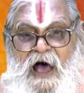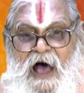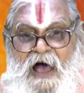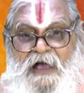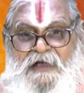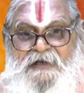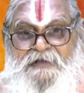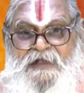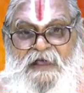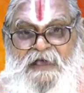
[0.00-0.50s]

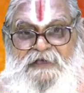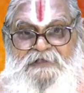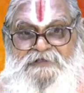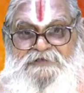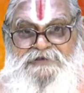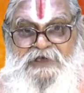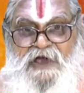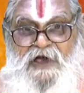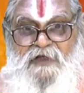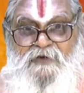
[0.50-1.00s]
ఆజ్ఞ
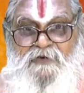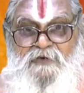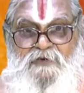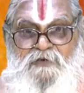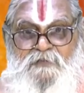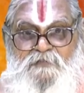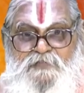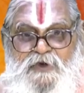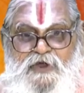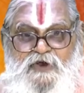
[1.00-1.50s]
ఇచ్చారు
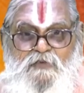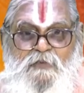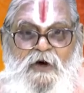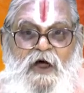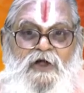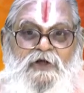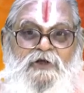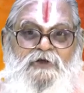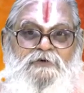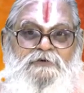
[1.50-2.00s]

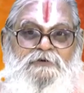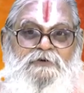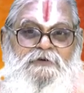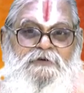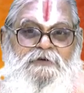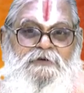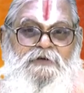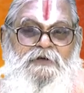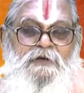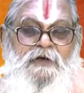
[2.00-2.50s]
పెరుమాళ్ళు
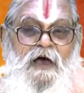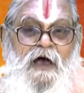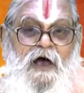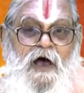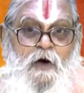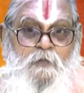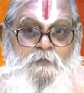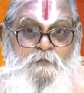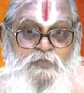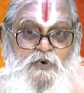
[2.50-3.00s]

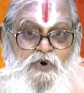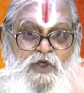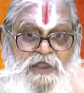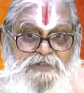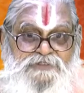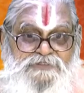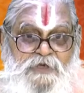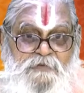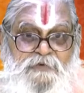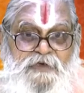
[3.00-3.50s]
అప్పుడు
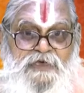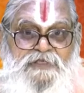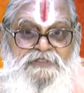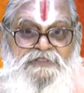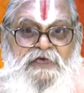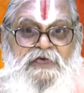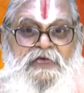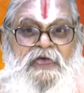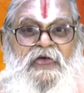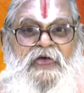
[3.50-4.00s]

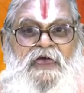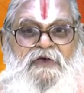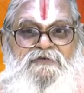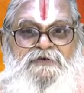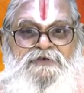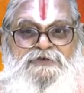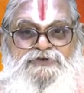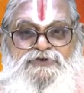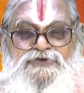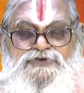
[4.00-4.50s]
అర్థమైంది
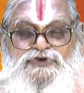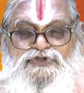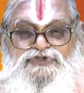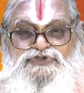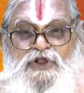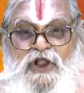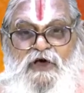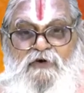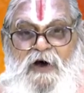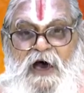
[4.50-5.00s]

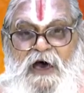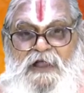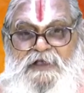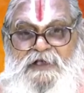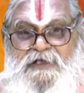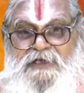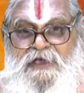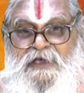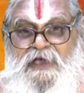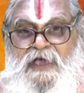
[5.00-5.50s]
విష్ణుజిత్తుల
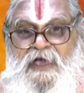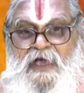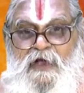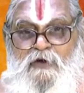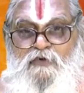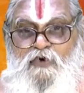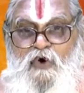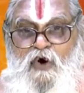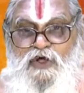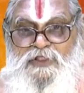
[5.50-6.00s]
వారికి
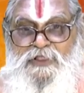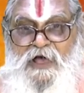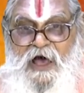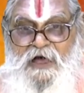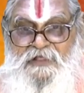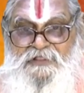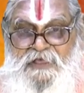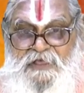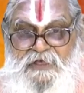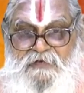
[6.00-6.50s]

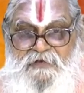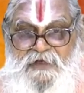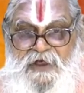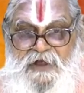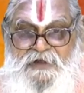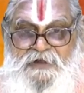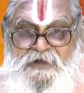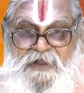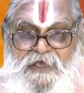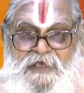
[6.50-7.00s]
గోదాదేవి
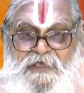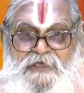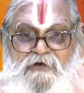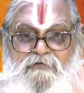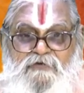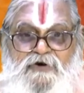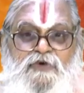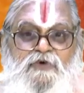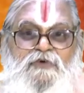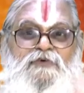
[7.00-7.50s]
అంటే
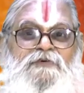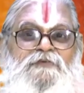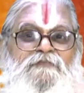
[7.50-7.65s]
ఎవరు